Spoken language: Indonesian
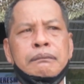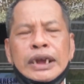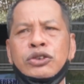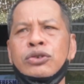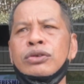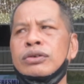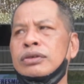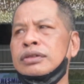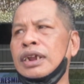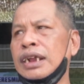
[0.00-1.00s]
maju
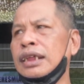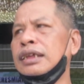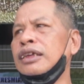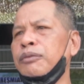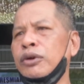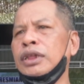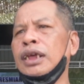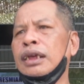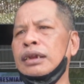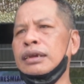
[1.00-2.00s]
ternyata terbukti
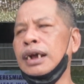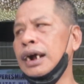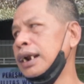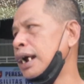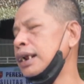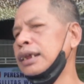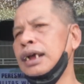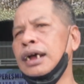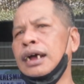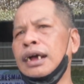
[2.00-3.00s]
dengan adanya
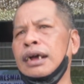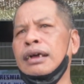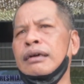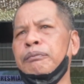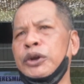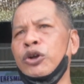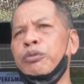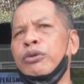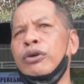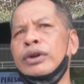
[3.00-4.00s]

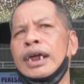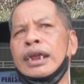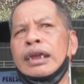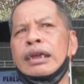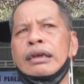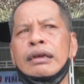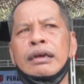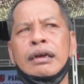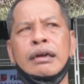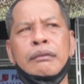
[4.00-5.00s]
pendopo dari
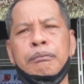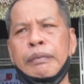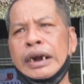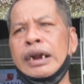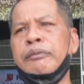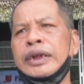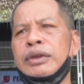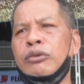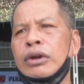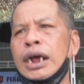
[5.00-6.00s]
Pangdam
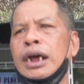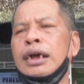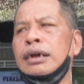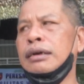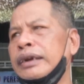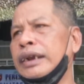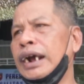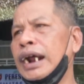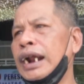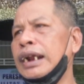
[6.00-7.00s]
Patimura
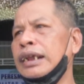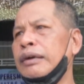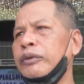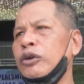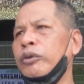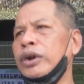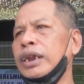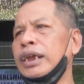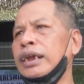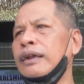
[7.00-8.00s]
dengan adanya pendopo
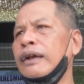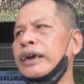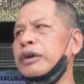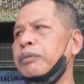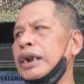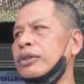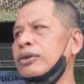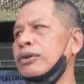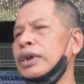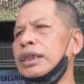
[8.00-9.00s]
ini ke depan itu
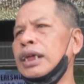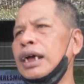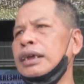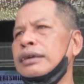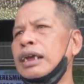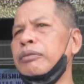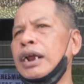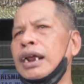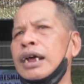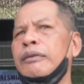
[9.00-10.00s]
kita saya
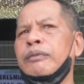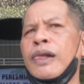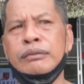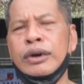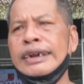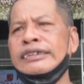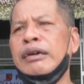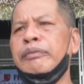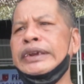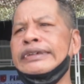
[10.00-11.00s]
berharap bukan
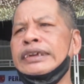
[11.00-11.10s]
sampai di